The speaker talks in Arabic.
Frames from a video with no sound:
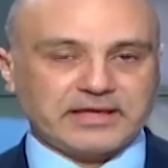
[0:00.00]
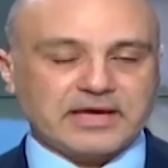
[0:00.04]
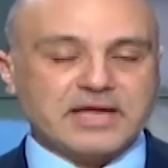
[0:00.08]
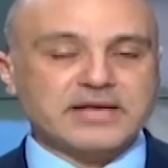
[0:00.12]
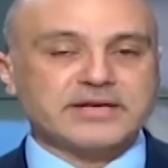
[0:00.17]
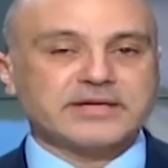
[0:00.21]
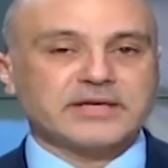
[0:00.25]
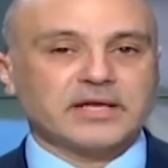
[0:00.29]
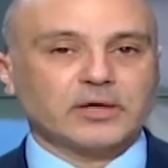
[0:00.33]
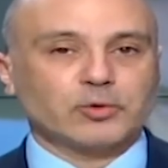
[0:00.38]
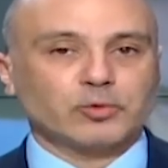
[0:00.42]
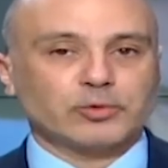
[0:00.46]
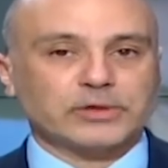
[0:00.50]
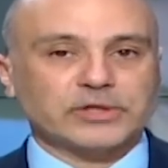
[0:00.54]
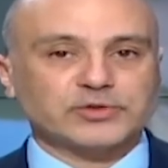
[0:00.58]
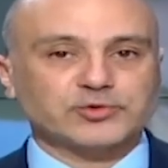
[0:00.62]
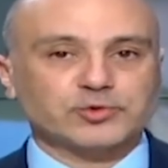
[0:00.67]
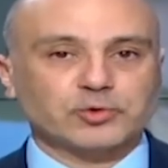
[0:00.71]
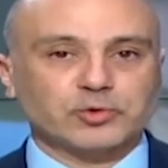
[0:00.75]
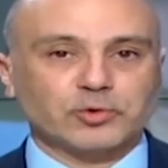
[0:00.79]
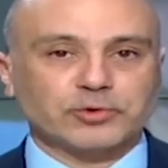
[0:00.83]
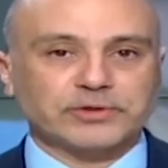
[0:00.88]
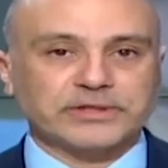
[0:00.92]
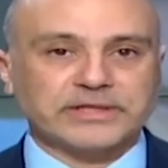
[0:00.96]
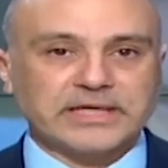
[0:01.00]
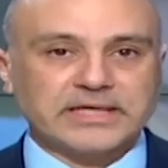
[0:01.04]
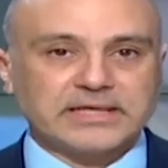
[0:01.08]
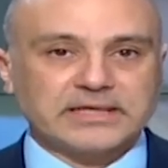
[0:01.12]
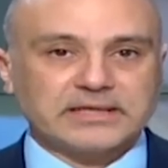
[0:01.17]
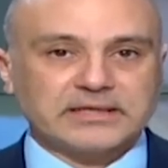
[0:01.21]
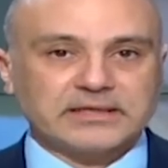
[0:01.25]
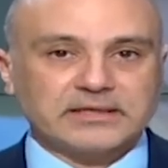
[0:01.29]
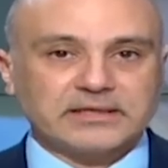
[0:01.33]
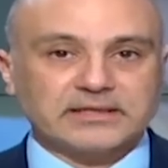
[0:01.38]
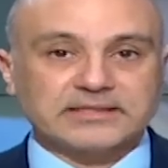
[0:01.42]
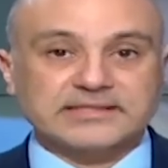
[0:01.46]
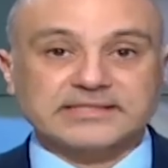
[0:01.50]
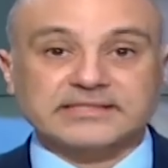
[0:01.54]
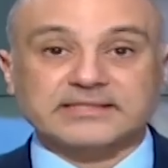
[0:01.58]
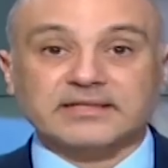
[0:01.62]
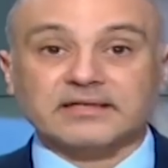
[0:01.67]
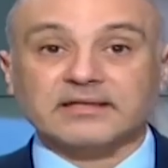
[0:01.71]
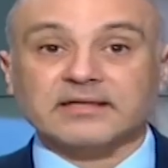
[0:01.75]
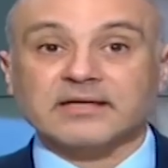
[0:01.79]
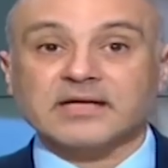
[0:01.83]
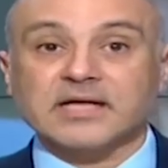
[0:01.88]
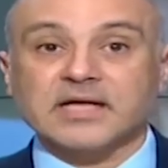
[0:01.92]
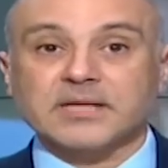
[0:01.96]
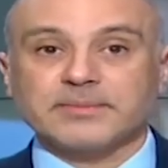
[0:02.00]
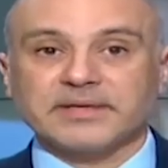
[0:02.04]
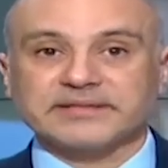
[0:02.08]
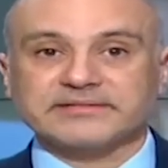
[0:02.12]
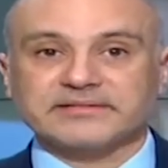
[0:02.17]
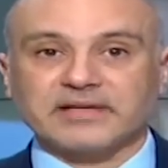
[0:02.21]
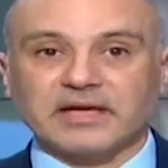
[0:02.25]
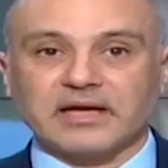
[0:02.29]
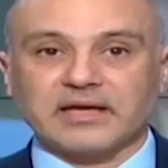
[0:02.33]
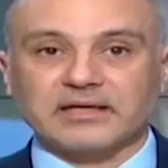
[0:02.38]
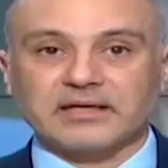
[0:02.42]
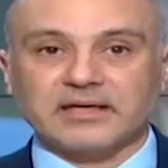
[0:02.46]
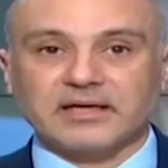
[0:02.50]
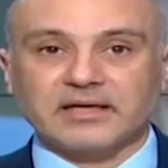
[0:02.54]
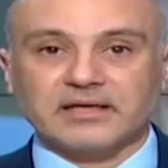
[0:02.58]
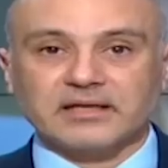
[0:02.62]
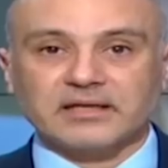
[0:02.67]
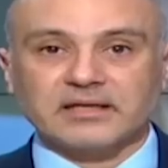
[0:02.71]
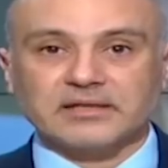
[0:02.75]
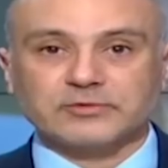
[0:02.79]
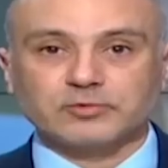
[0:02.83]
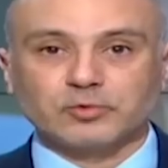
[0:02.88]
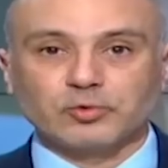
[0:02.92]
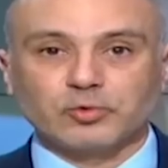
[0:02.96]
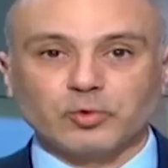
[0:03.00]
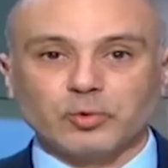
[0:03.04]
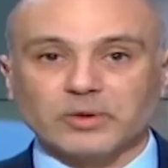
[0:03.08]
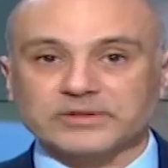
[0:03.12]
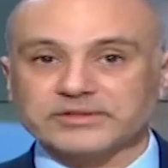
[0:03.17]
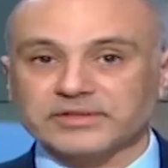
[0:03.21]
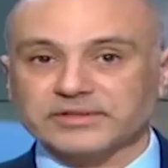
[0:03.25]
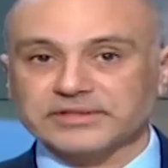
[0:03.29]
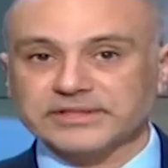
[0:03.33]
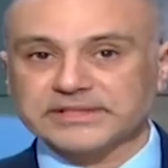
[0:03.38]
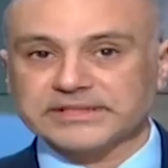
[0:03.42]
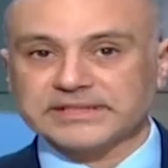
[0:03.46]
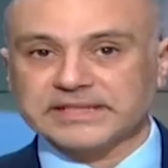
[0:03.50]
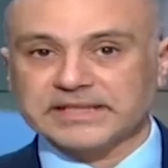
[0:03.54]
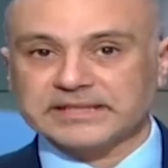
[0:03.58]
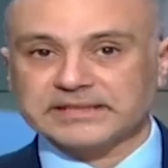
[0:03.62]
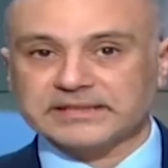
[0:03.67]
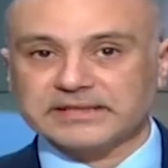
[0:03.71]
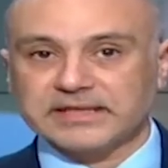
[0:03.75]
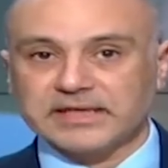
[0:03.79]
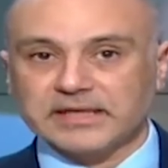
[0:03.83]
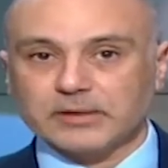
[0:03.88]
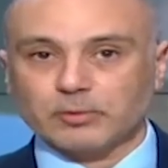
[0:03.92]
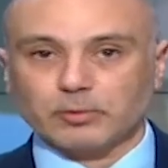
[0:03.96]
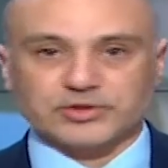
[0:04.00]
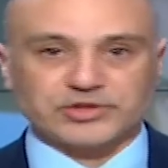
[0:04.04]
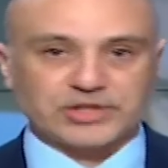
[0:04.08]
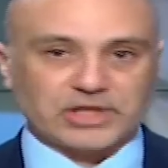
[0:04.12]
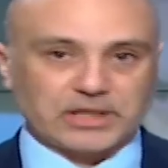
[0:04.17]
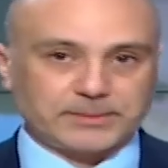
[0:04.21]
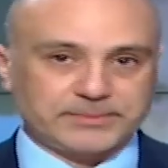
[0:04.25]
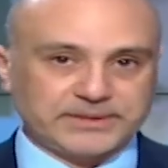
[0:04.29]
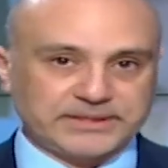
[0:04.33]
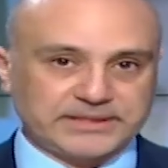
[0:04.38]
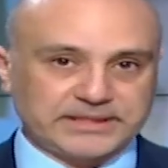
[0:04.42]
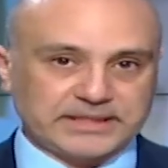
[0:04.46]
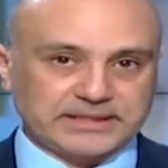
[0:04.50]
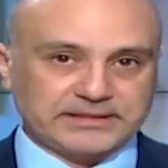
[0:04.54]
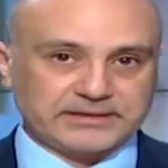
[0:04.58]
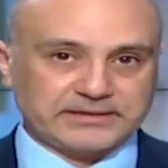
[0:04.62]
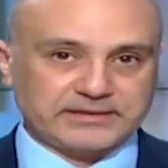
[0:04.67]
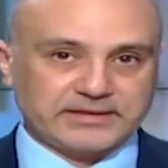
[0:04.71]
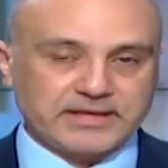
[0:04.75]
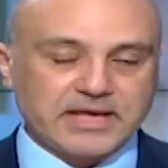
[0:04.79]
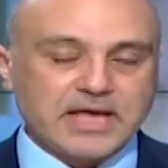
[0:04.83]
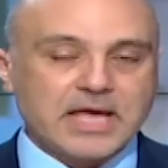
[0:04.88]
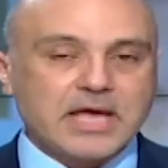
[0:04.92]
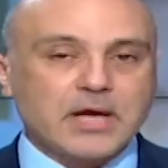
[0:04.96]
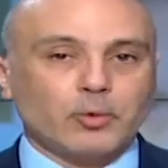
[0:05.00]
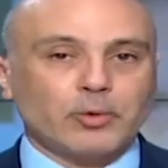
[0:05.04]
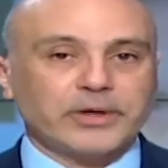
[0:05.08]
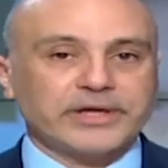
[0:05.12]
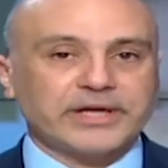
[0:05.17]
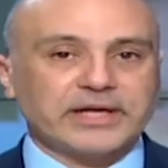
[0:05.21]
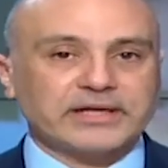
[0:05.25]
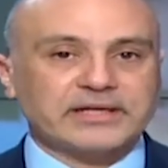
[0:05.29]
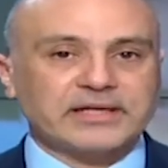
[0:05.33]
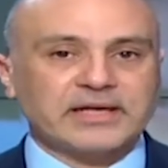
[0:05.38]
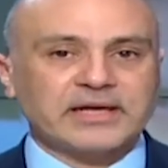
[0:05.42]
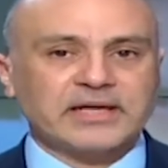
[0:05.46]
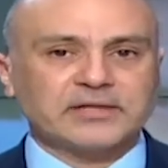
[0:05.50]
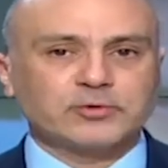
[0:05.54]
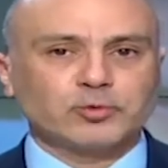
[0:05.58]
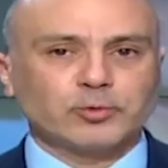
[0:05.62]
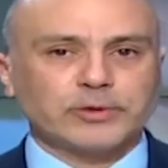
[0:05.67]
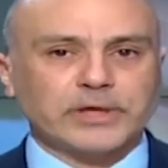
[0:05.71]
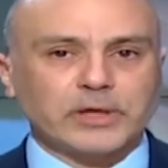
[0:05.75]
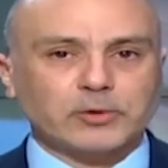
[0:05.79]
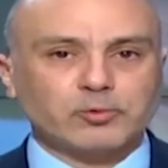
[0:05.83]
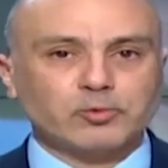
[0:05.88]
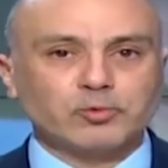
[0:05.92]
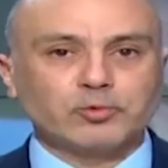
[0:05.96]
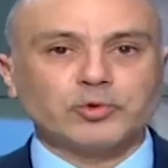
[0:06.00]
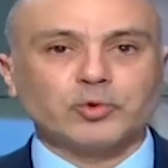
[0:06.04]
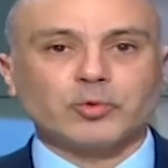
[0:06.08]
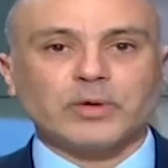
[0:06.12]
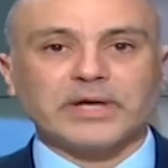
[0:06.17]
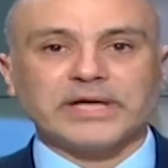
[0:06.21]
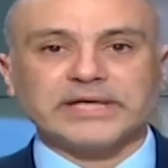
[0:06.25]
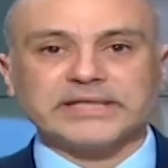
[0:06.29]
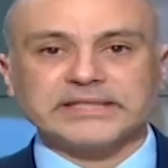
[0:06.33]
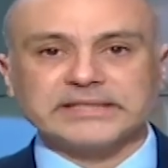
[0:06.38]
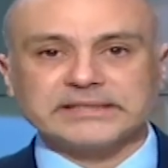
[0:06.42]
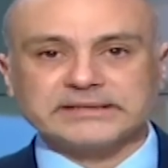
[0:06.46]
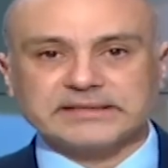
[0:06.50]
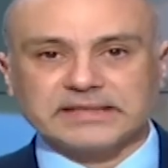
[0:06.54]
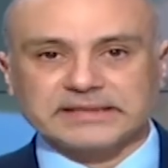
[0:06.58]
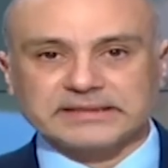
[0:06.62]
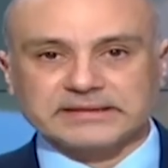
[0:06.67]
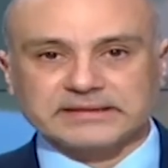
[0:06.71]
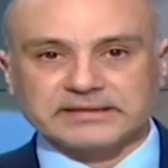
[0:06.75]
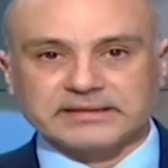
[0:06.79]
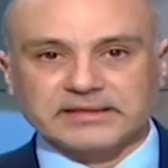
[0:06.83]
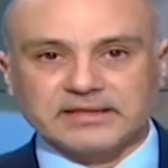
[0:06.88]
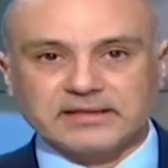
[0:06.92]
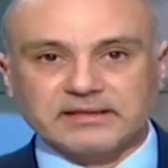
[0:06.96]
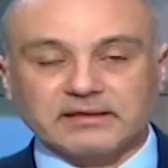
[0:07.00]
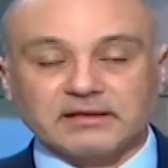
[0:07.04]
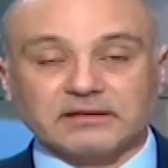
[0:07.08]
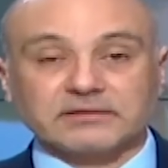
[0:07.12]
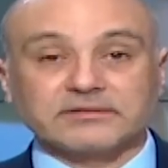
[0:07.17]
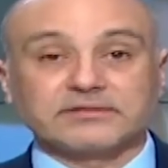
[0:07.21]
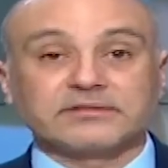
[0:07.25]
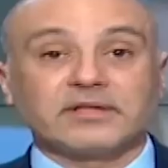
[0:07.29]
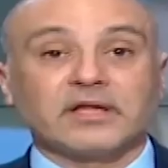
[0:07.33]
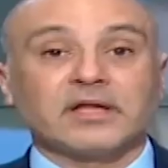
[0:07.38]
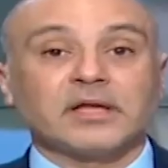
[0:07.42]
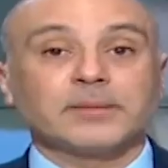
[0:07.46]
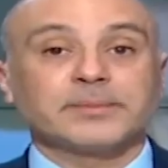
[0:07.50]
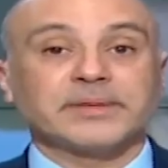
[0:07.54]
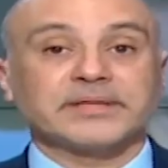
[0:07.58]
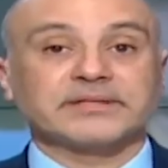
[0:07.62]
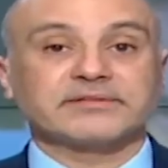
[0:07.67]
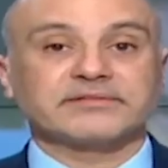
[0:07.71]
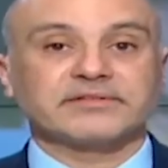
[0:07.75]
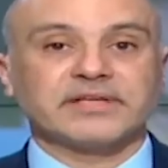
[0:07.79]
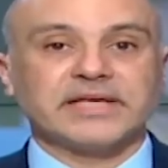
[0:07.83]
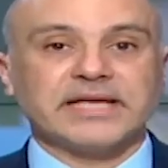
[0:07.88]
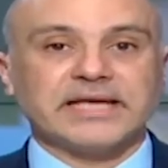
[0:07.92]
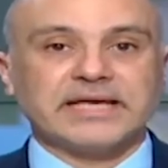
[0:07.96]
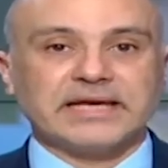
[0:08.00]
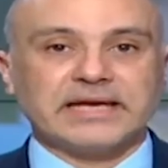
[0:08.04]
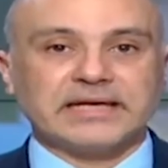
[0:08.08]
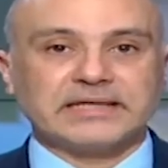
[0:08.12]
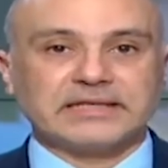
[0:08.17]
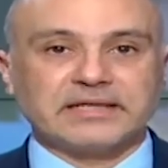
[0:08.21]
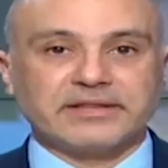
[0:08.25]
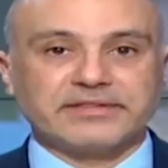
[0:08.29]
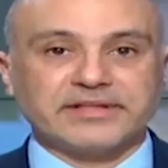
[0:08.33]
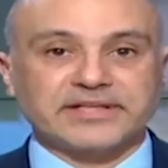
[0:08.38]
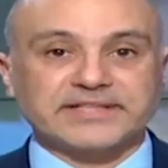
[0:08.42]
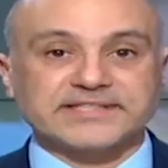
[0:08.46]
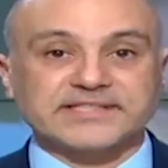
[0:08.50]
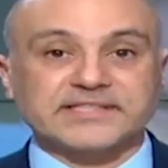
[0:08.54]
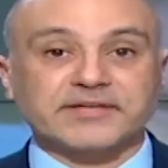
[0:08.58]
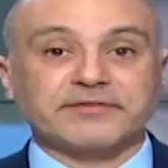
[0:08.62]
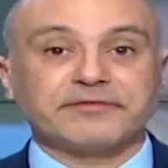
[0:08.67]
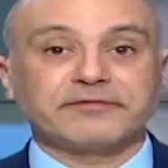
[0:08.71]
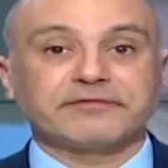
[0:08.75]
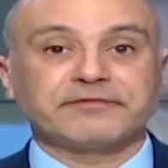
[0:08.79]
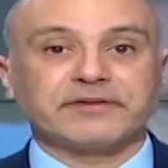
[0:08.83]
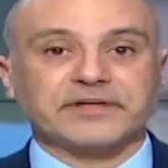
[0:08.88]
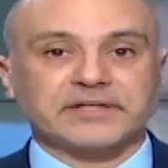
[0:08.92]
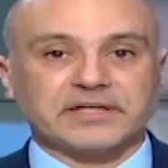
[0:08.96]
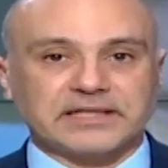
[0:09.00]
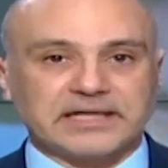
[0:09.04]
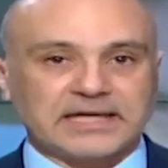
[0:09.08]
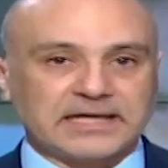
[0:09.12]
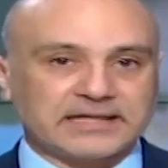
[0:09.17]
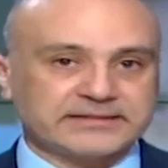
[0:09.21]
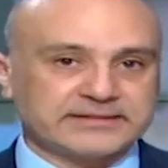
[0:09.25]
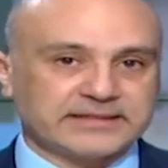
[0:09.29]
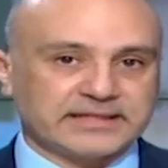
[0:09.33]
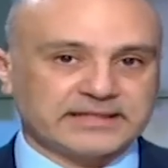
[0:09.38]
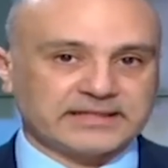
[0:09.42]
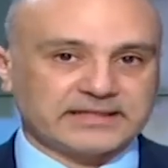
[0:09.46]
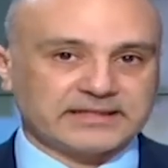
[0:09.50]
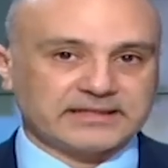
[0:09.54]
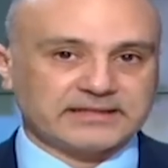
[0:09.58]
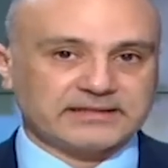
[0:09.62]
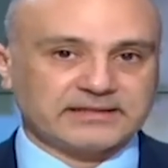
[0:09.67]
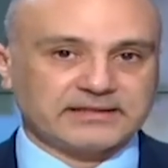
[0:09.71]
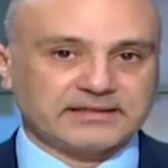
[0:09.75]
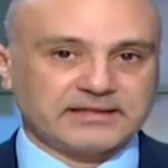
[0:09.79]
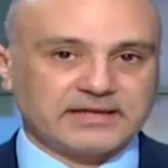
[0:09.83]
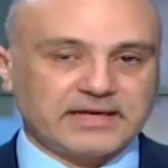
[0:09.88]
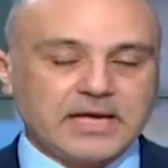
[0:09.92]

أنه رجل استقامت علاقته وطنيا وشعبيا ويكاد يكون وحيدا الضابط الذي صفر الأعداء